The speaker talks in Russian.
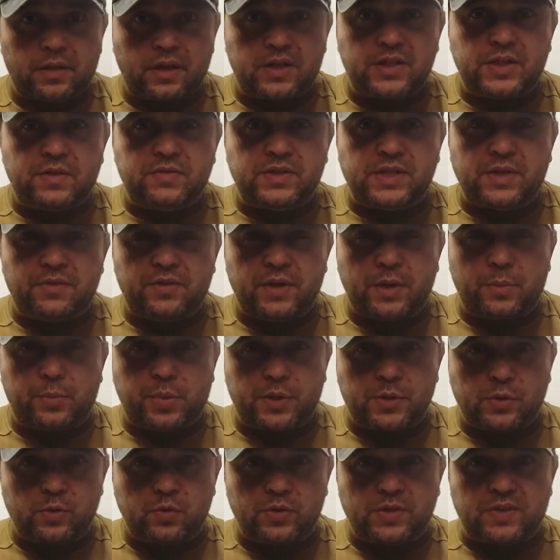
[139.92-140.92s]
Также также в сове
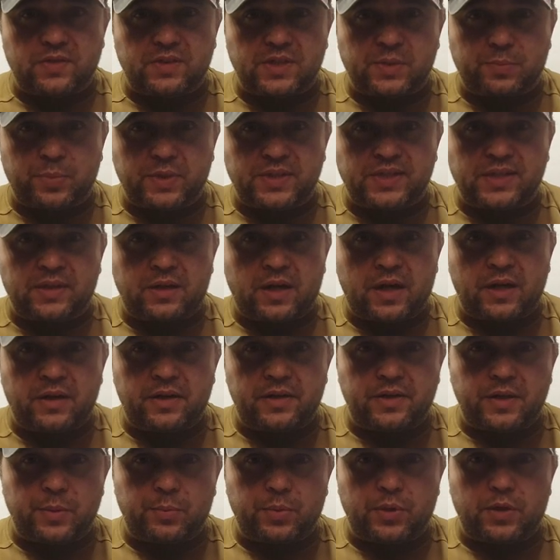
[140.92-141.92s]
присутствует
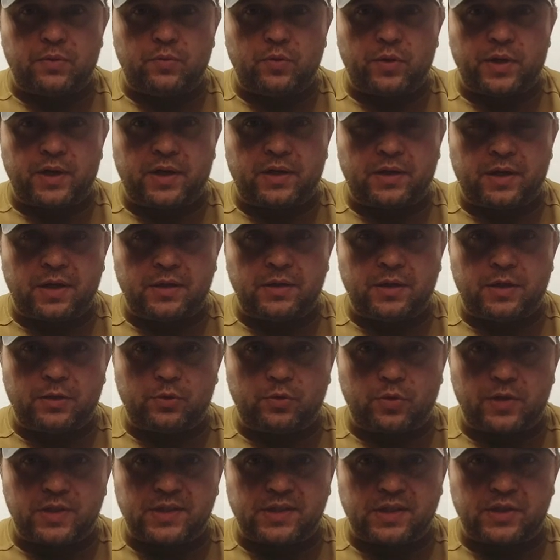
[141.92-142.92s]
специальный тепловой экран,
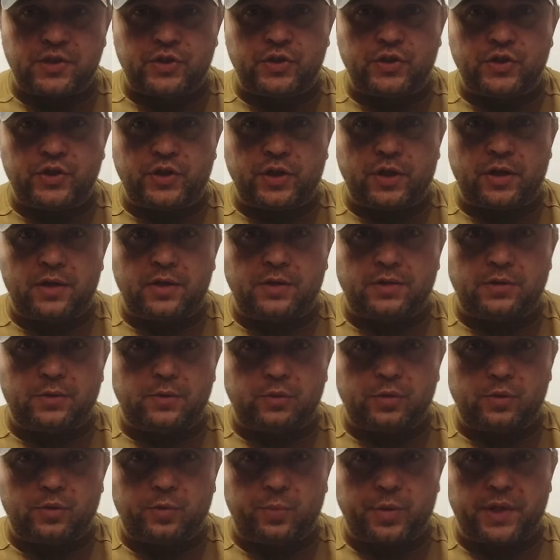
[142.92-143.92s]
который защищает
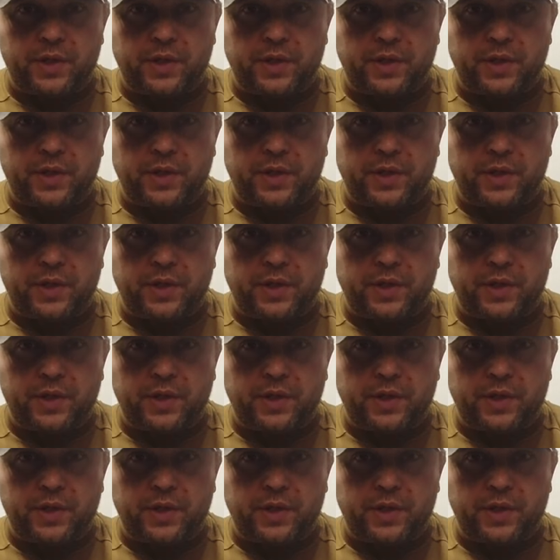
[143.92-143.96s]
от